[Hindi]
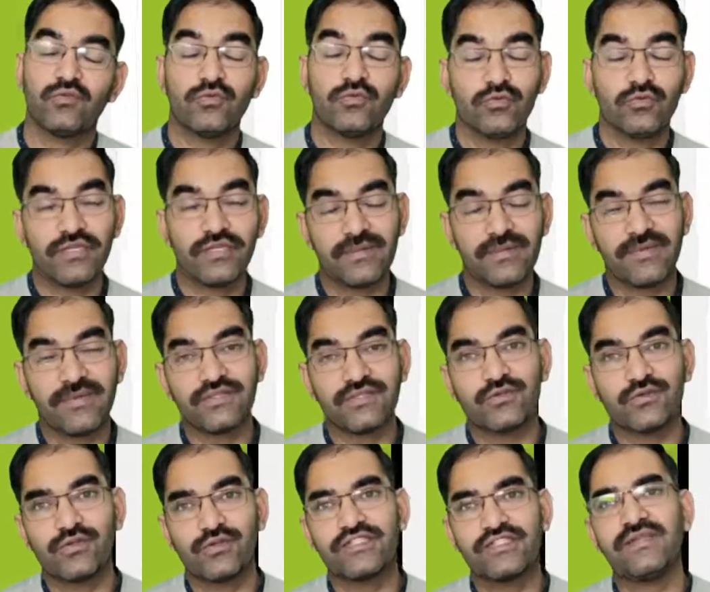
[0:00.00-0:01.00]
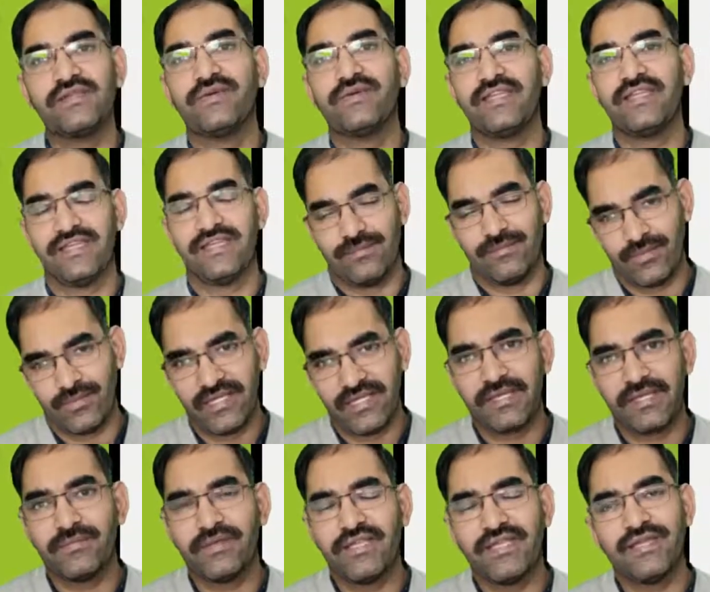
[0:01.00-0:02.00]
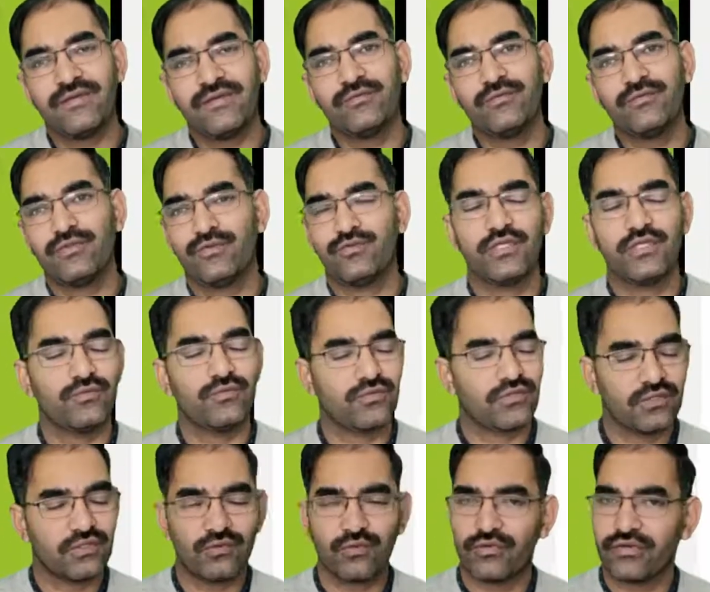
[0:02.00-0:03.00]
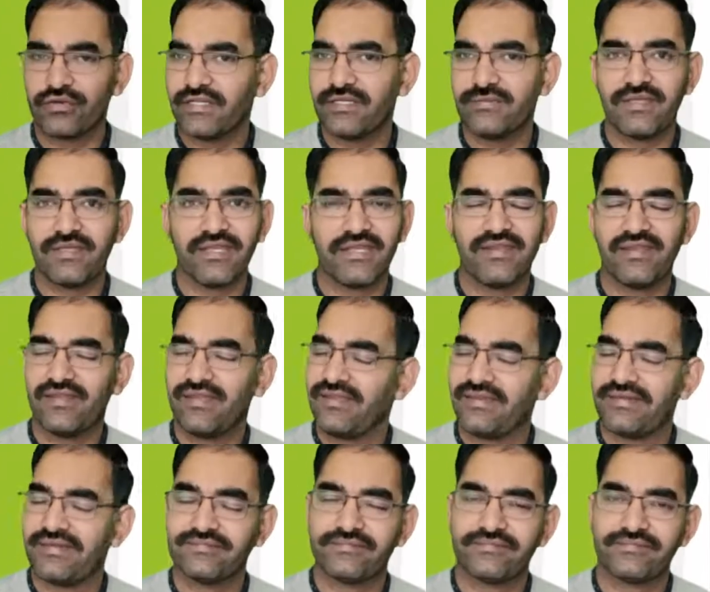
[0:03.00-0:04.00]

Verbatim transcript: उनके पास कौन सी मनी है ब्लैक मनी है वो क्योंकि वो रिकॉर्डेड मनी नहीं है